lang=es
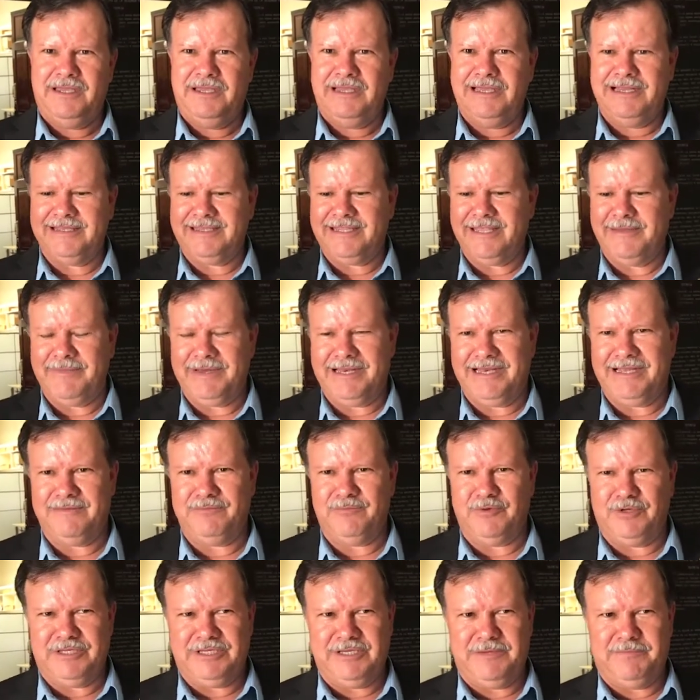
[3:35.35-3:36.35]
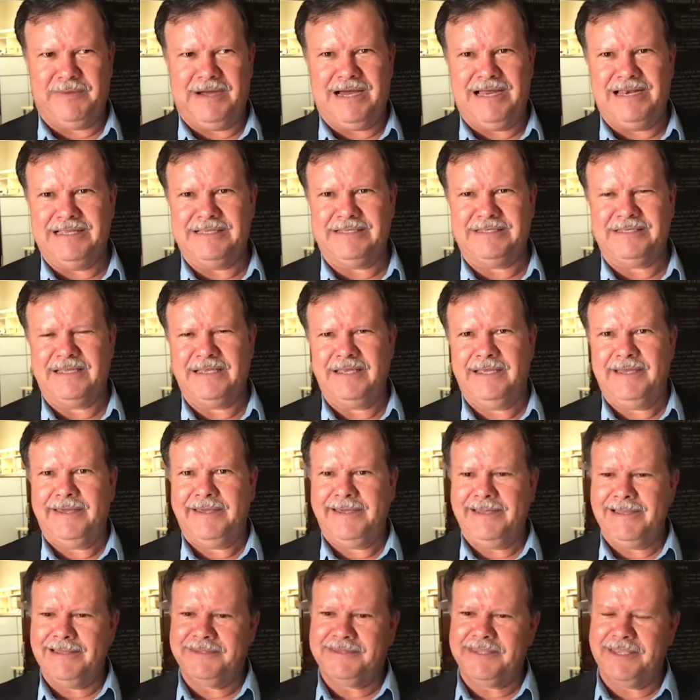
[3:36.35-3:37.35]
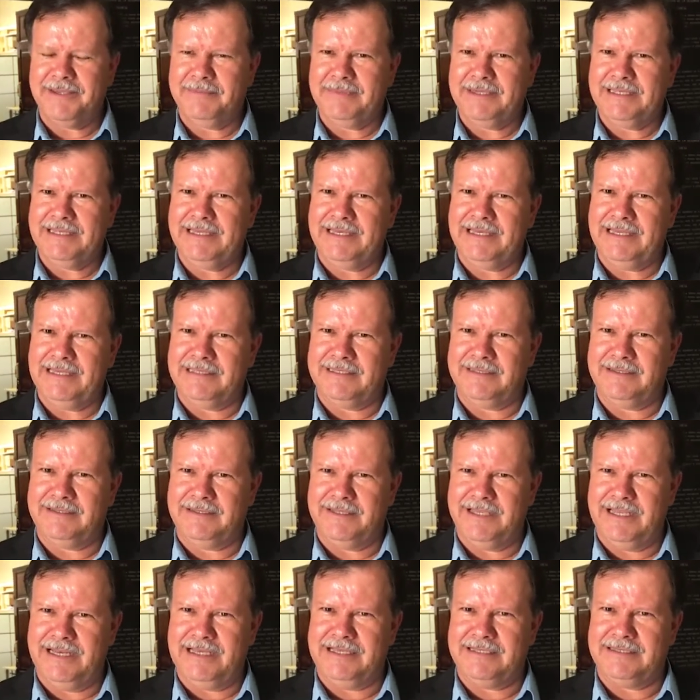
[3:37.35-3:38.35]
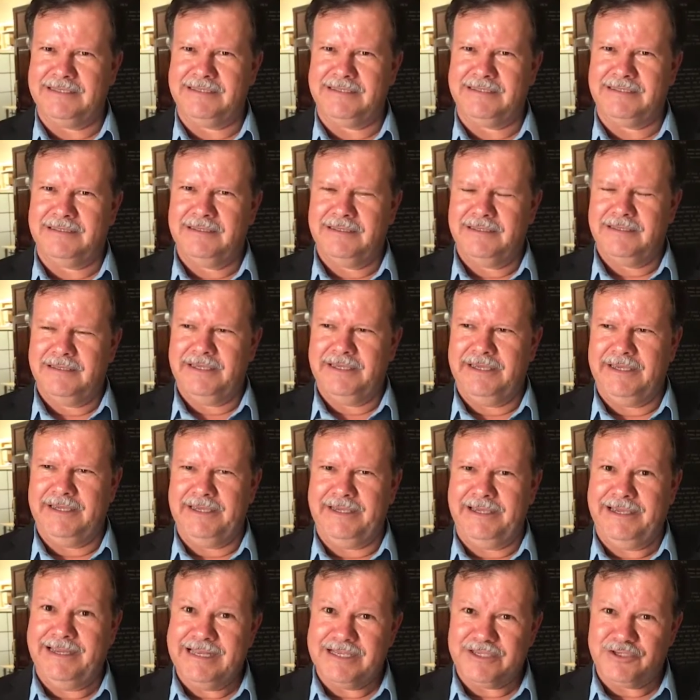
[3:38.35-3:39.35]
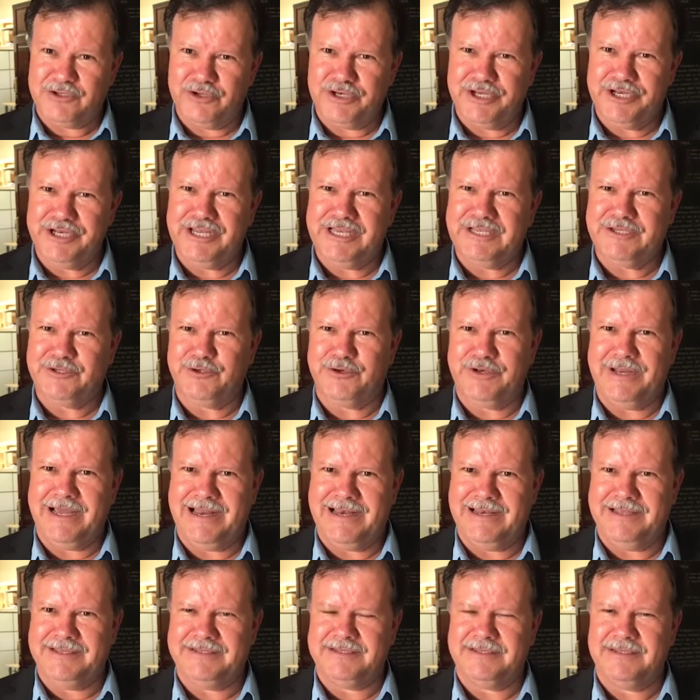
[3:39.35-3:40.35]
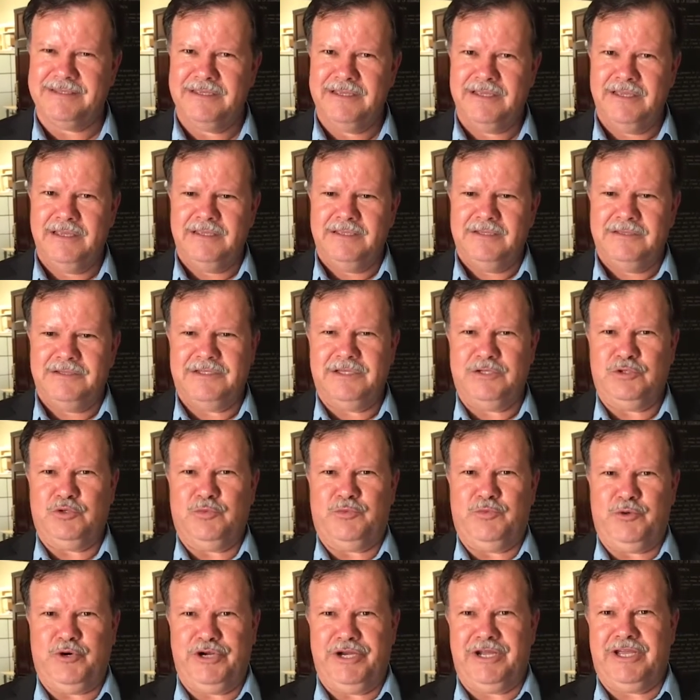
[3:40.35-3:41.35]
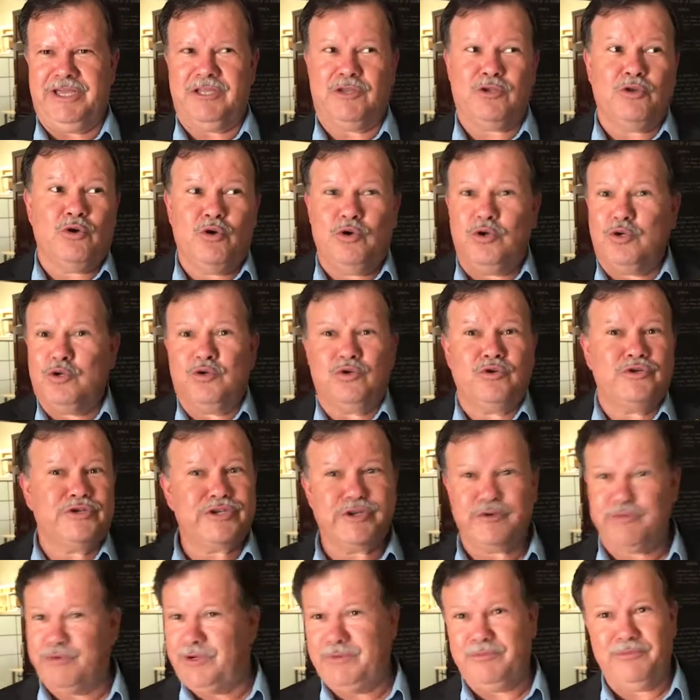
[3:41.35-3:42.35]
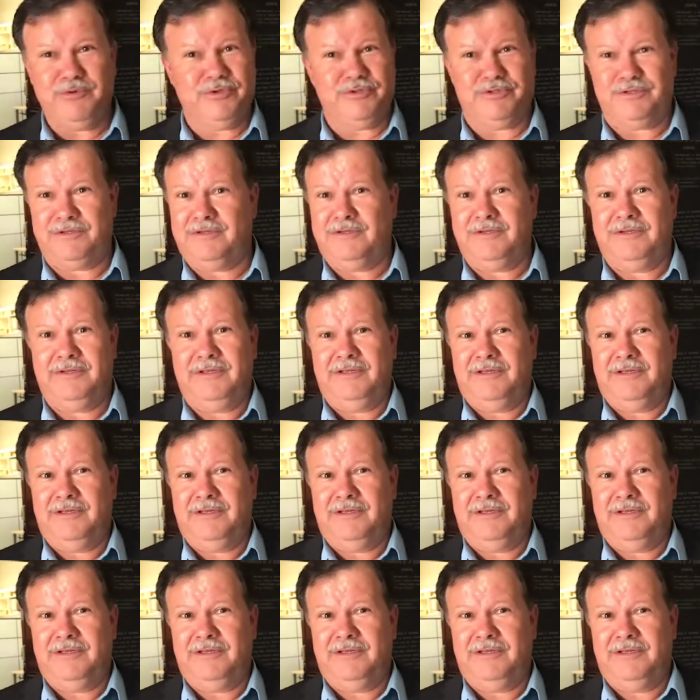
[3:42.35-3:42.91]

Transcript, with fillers: El tema de las municipales, el tema de las, de las eh, elecciones nacionales. Se supone que todos contribuimos.